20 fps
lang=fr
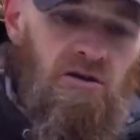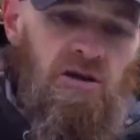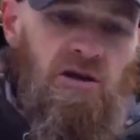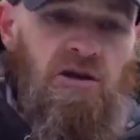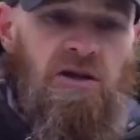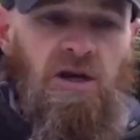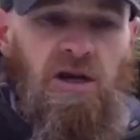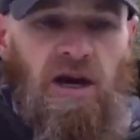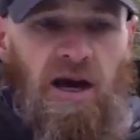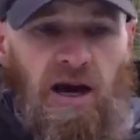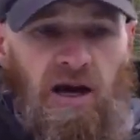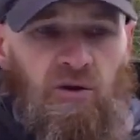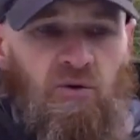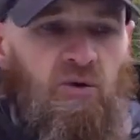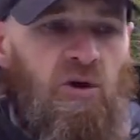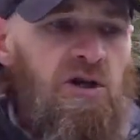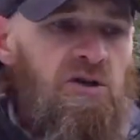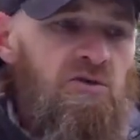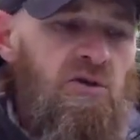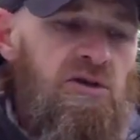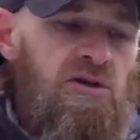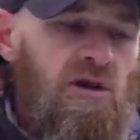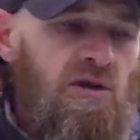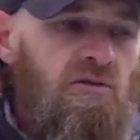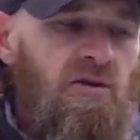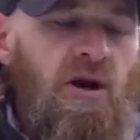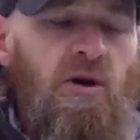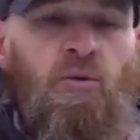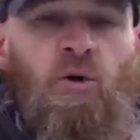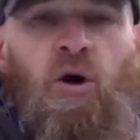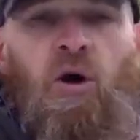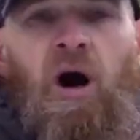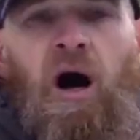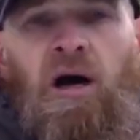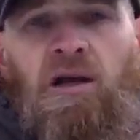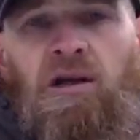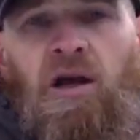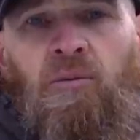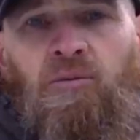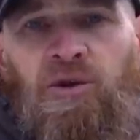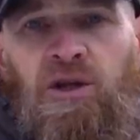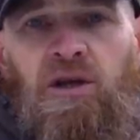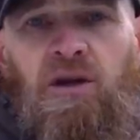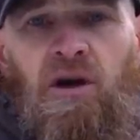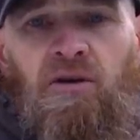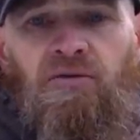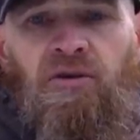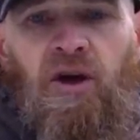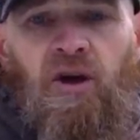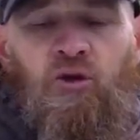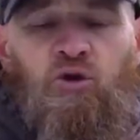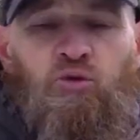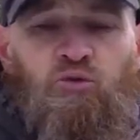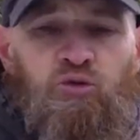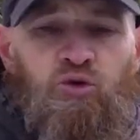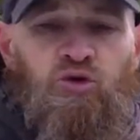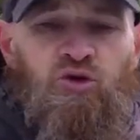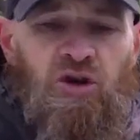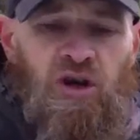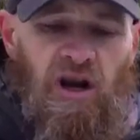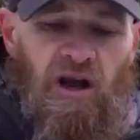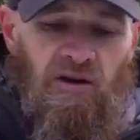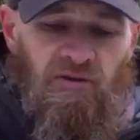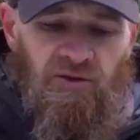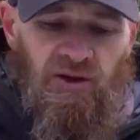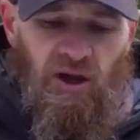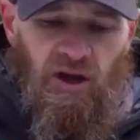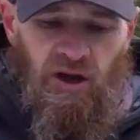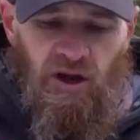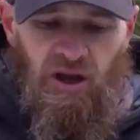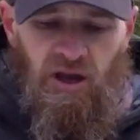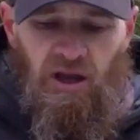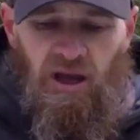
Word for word: idéal ou est-ce que c'est vraiment adapté à faire du bushcraft